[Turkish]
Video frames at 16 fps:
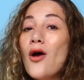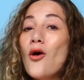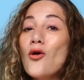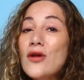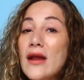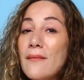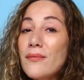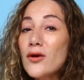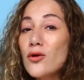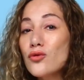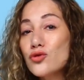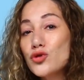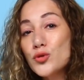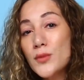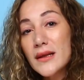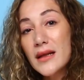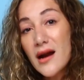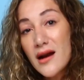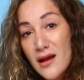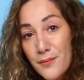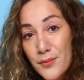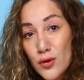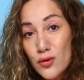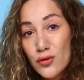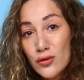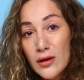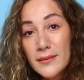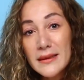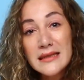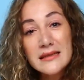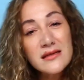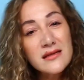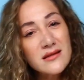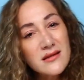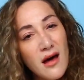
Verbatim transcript: önemli konuşmalar yapıyor olabilirsiniz.